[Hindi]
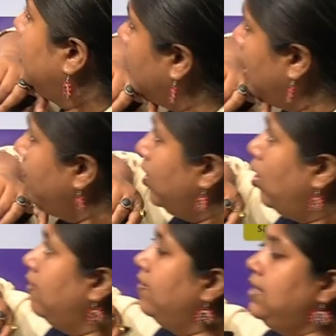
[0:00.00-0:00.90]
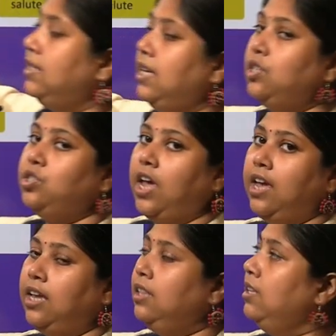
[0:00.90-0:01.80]
ठीक है वी ऑलवेज से
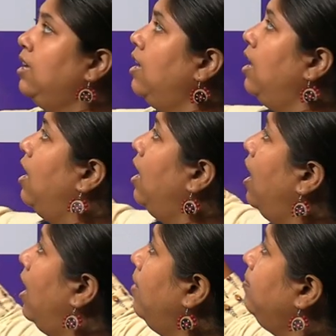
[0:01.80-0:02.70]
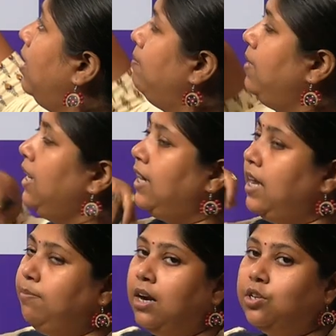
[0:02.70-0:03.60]
जय हिंद हम अभी
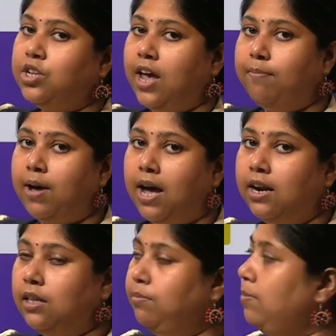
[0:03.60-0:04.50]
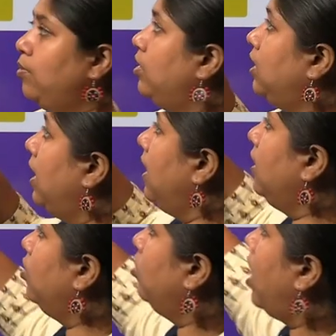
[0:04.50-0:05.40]
कई बार जय भारत भी बोलते हैं
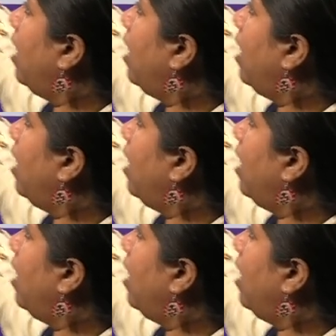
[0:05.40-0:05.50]
तो